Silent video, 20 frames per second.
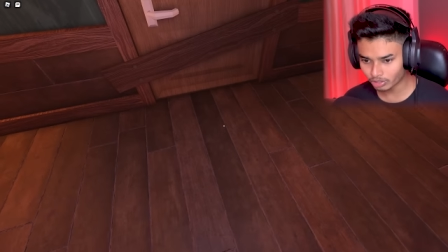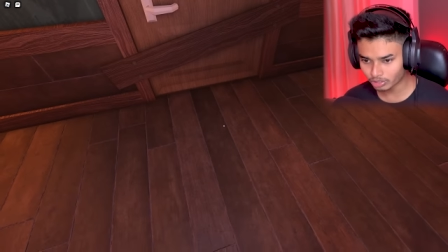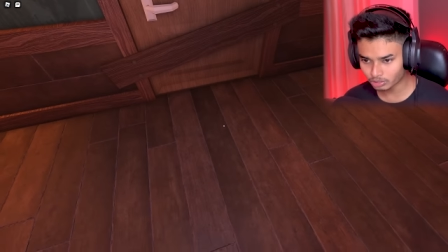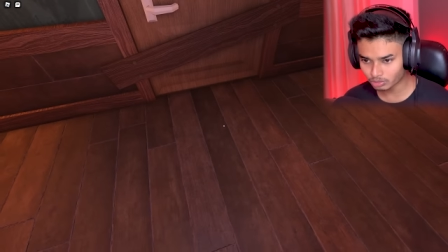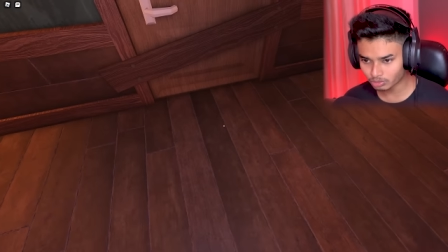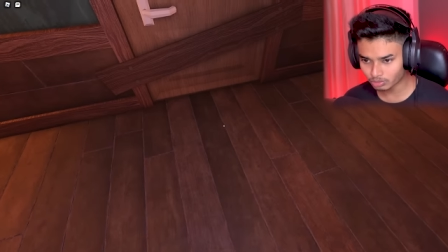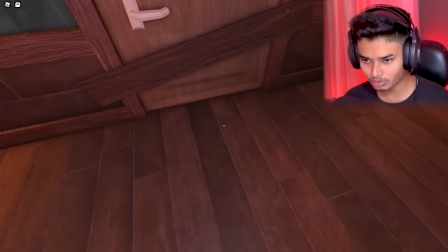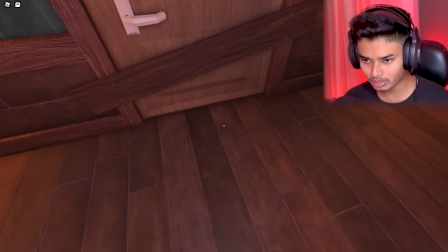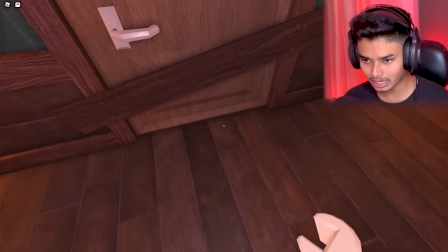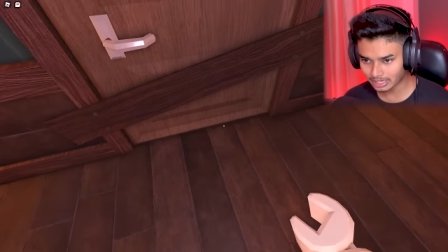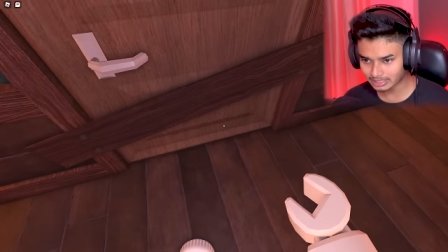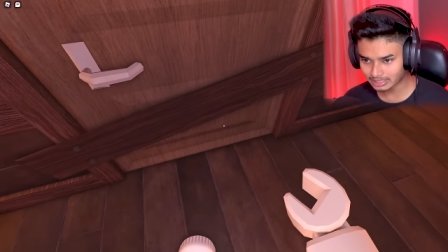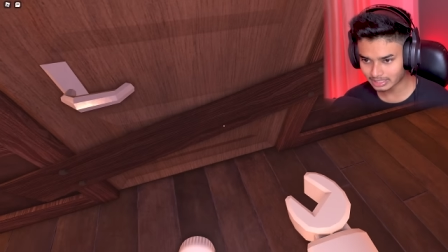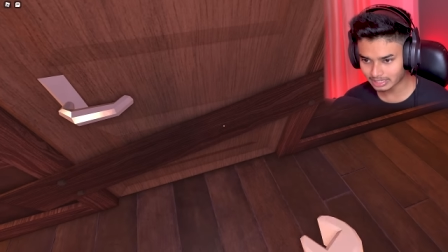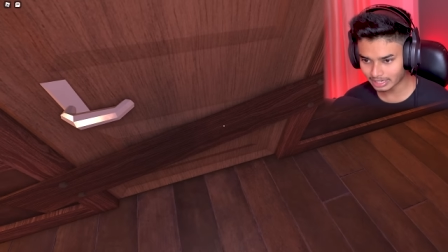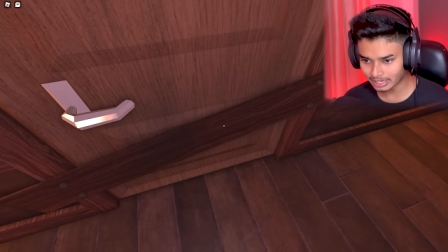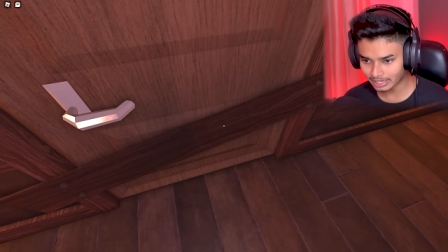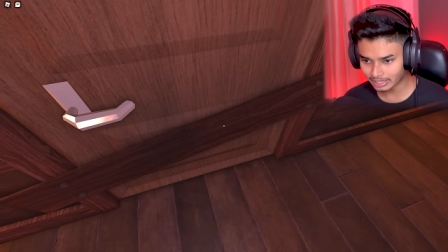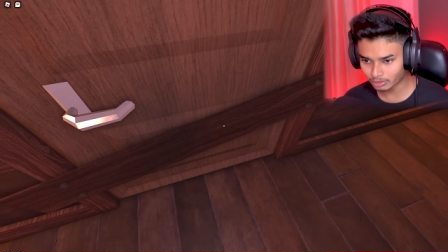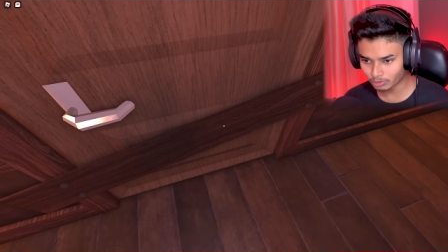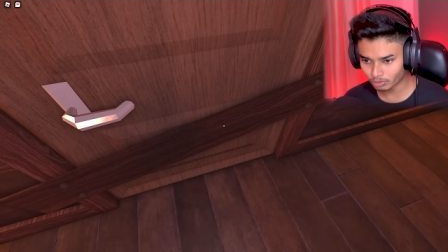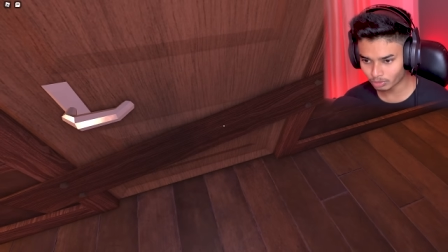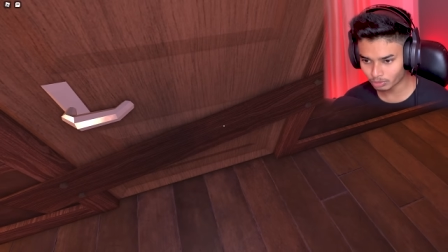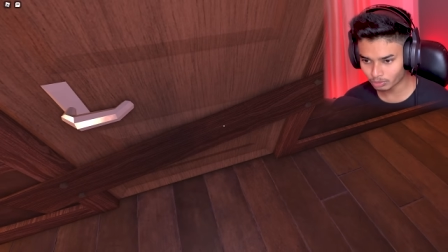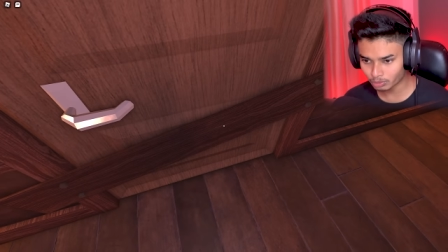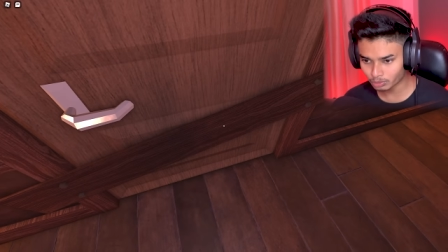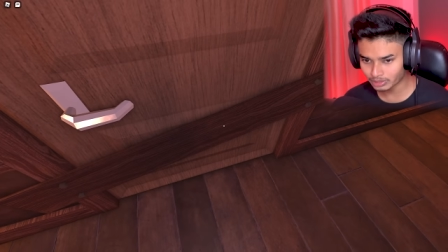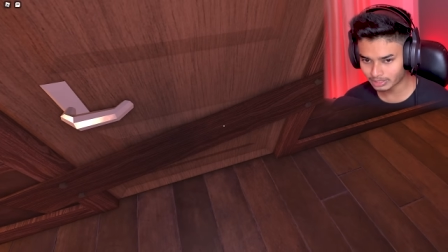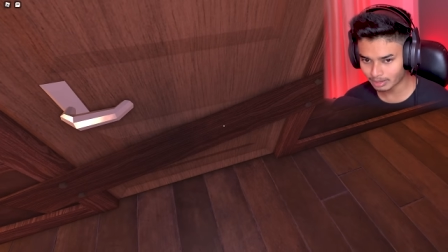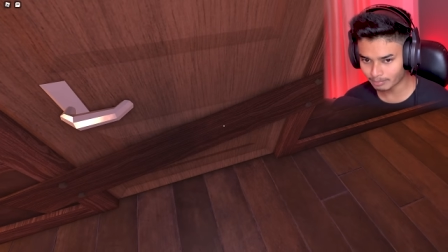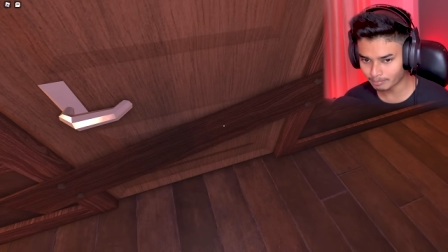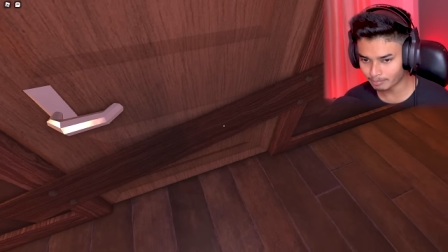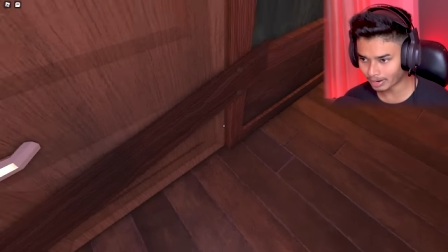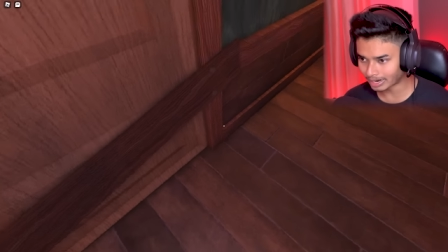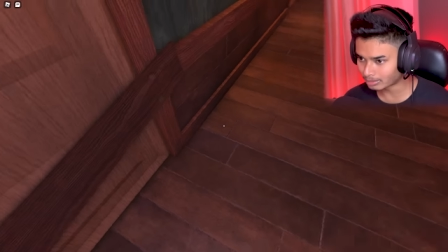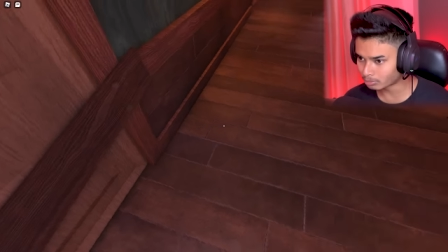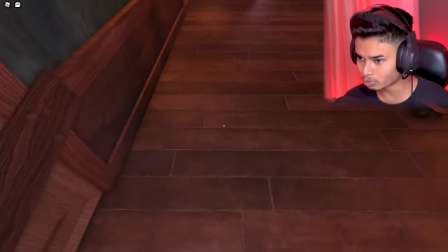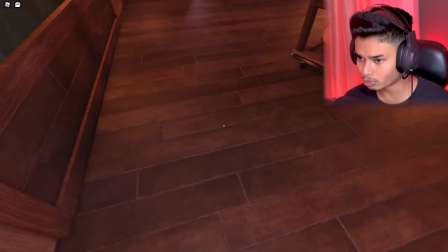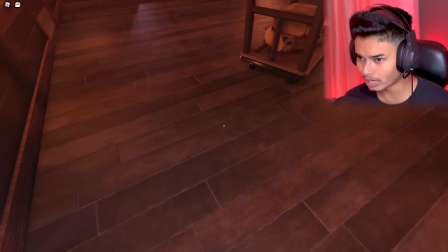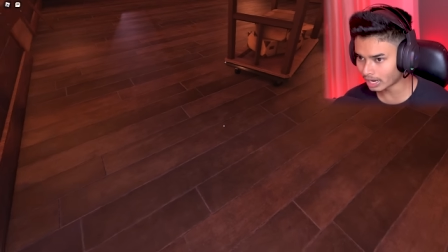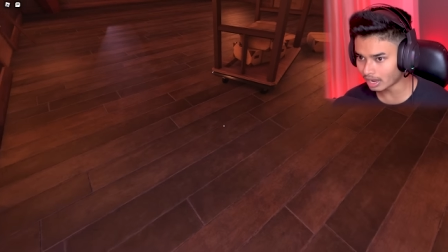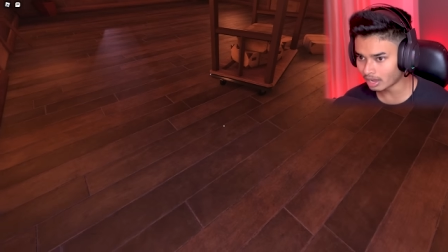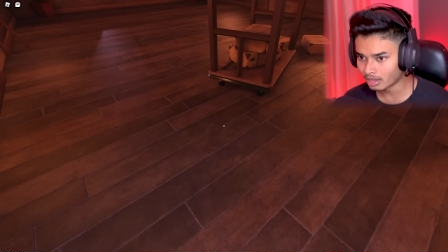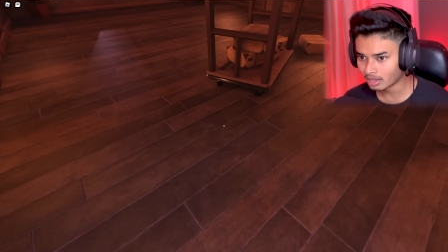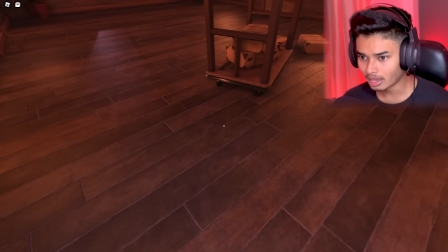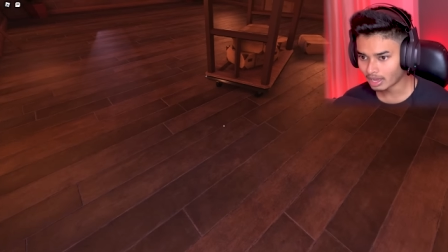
হয়তো কোনো কাজের না এগুলো খুলতে আমি পারবো না